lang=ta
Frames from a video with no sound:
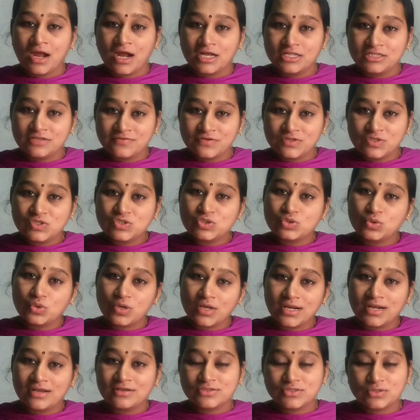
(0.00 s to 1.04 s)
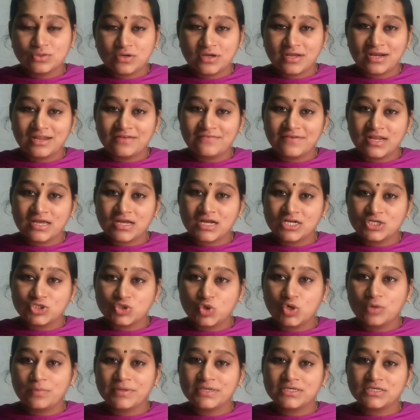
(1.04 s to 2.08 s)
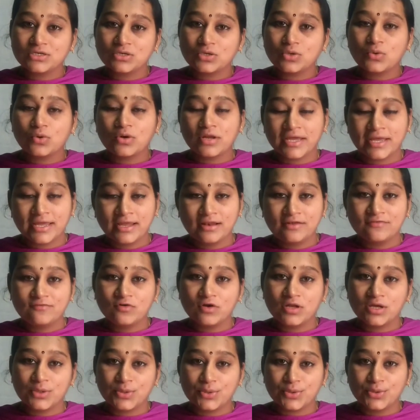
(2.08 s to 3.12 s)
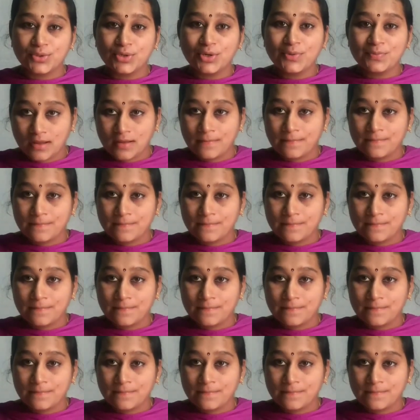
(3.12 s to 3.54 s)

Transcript: அது வந்து சுகர் சுகர் லெவலை கண்ட்ரோல் பண்ணுறதுக்கு உங்களுக்கு ஹெல்ப்ஃபுல்லாக இருக்கும்